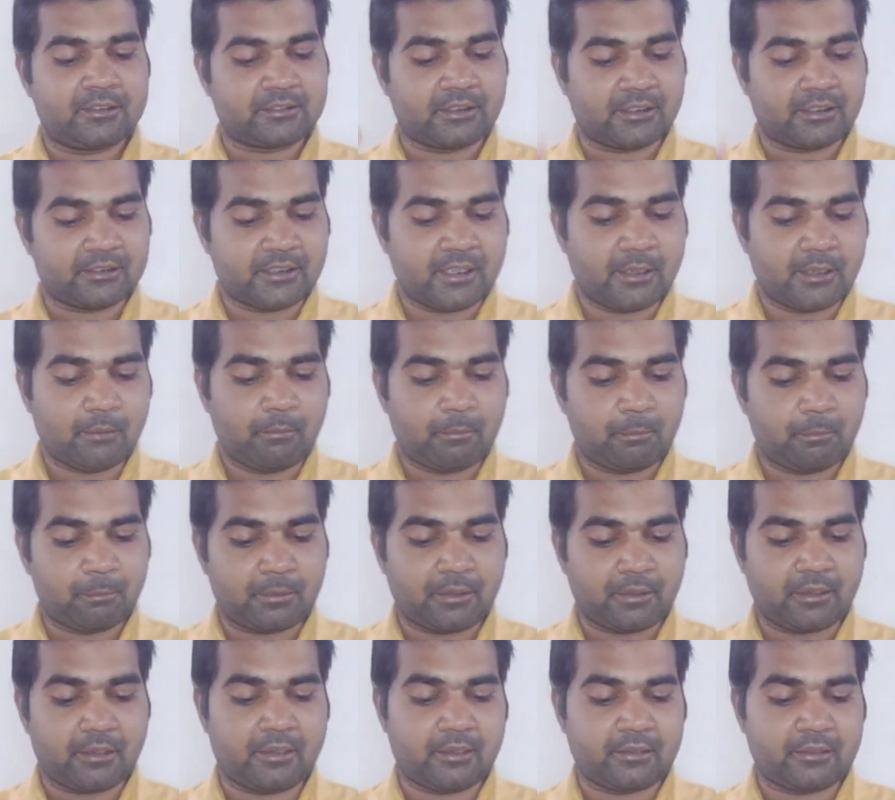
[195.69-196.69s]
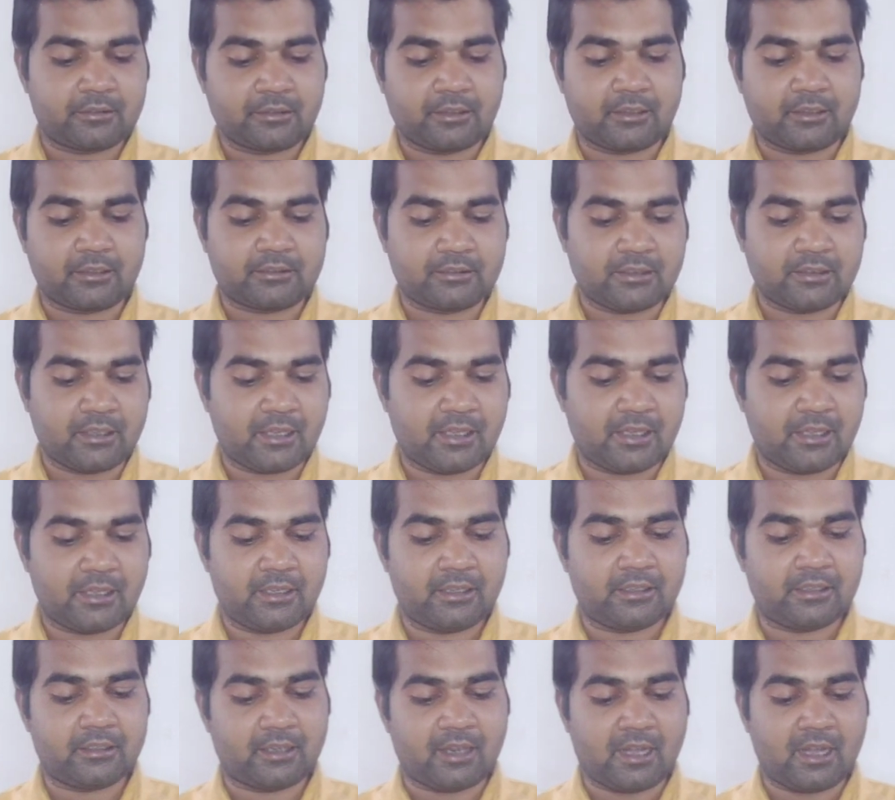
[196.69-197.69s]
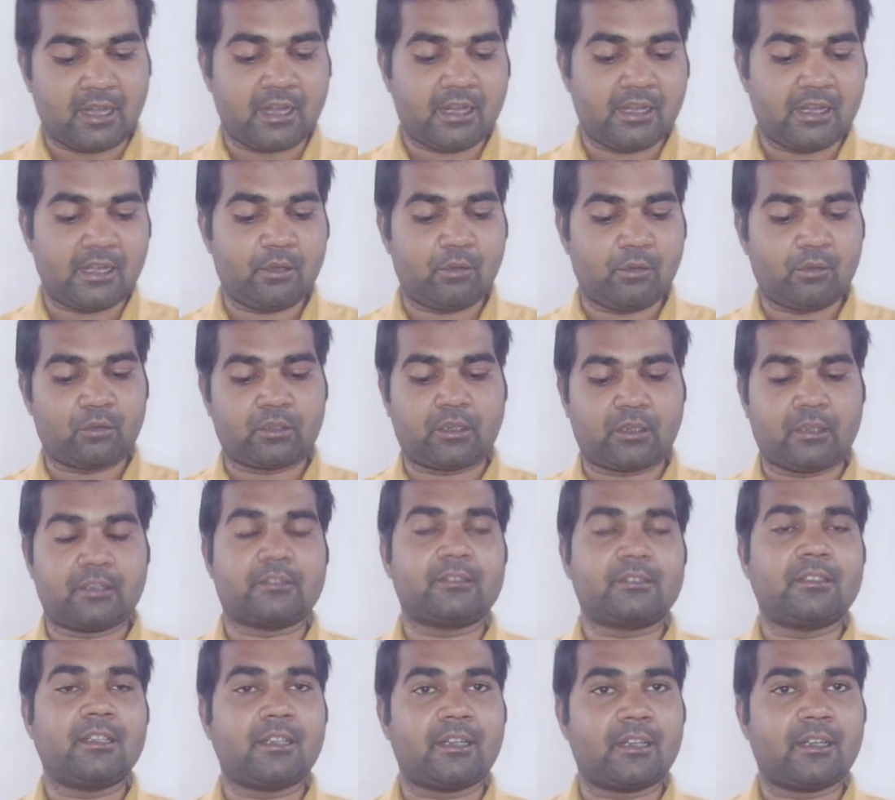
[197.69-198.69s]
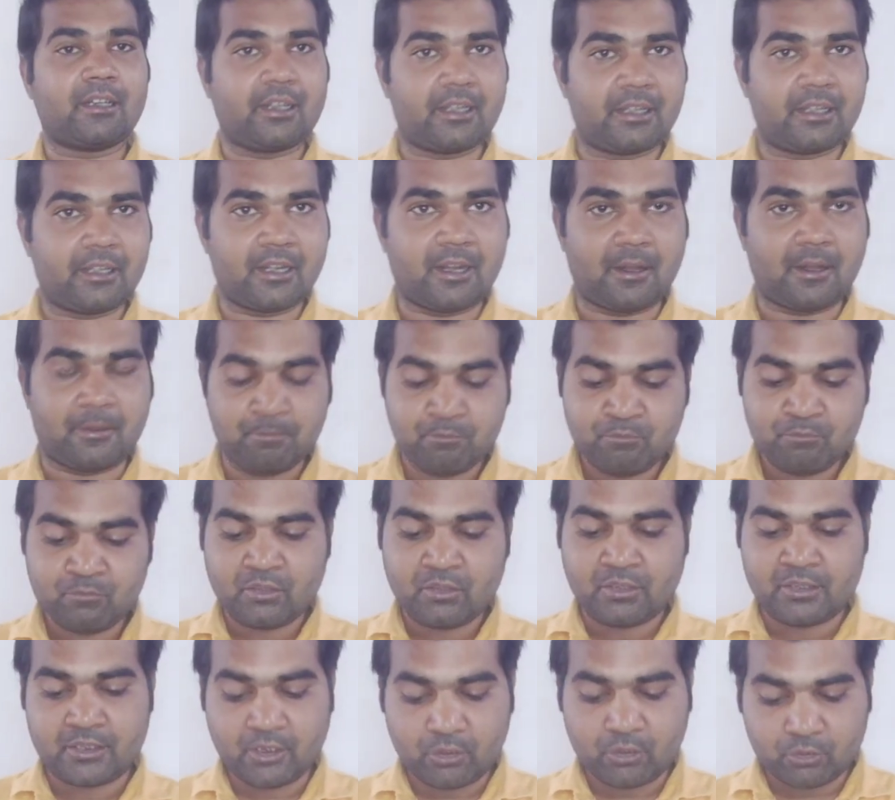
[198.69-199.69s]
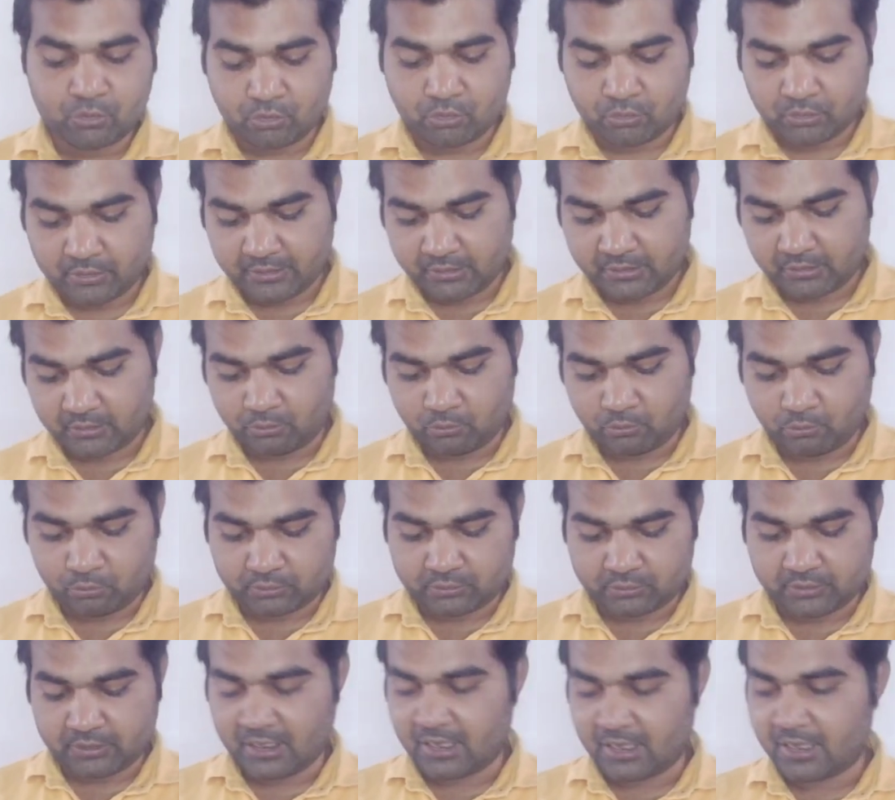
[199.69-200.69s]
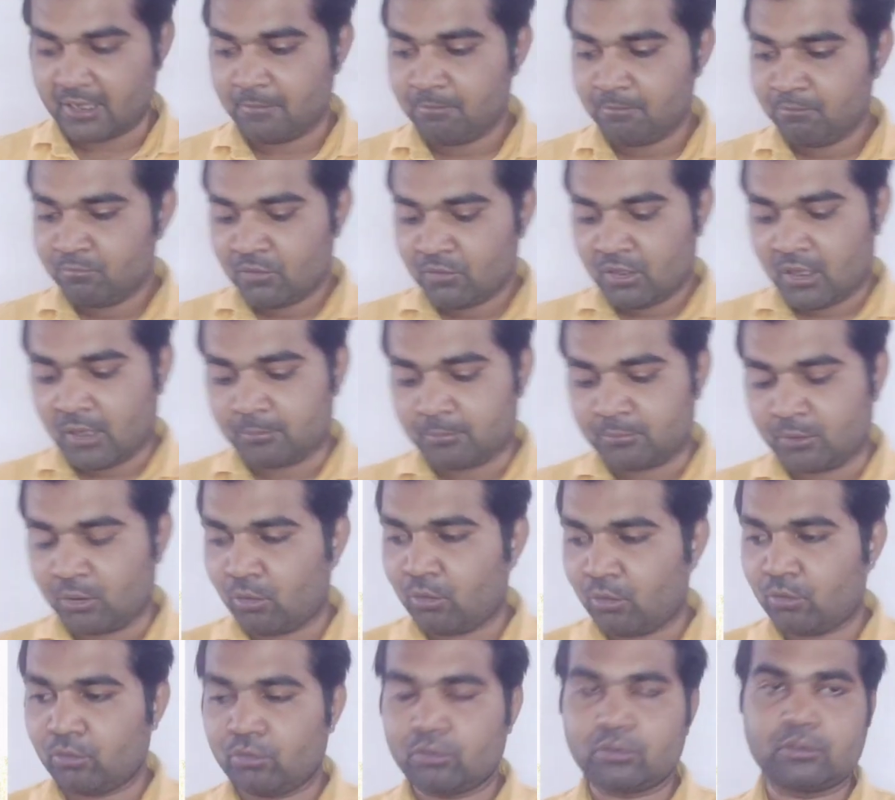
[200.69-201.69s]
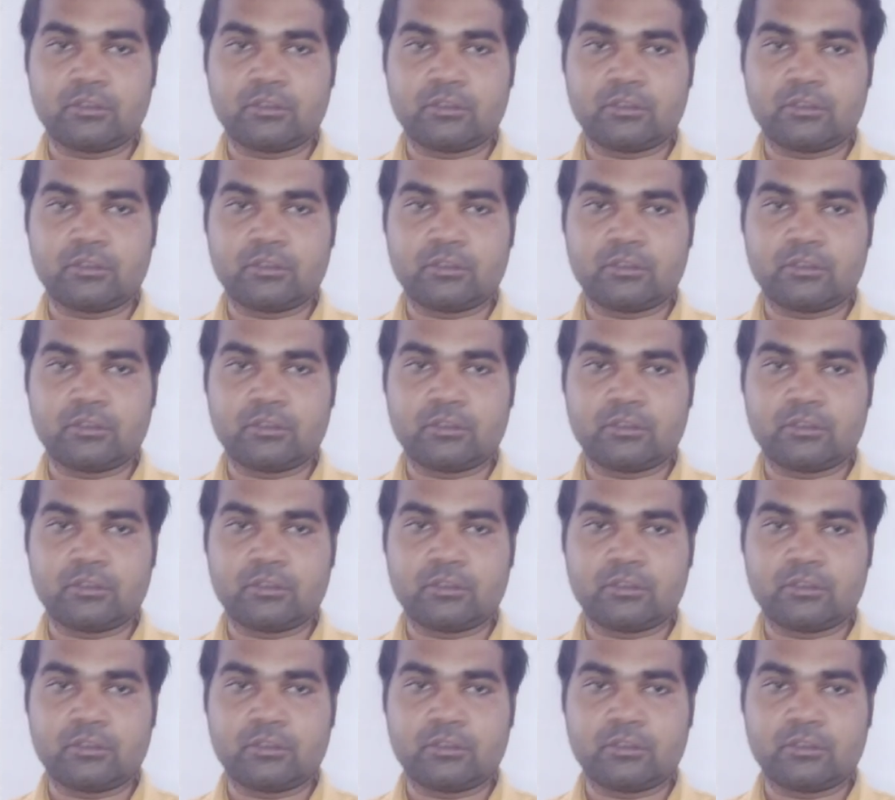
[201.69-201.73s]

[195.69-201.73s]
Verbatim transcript: सदैव प्रेरित करता है रहा है और करता रहेगा ये उन्होंने एक नोट दिया है अब देखो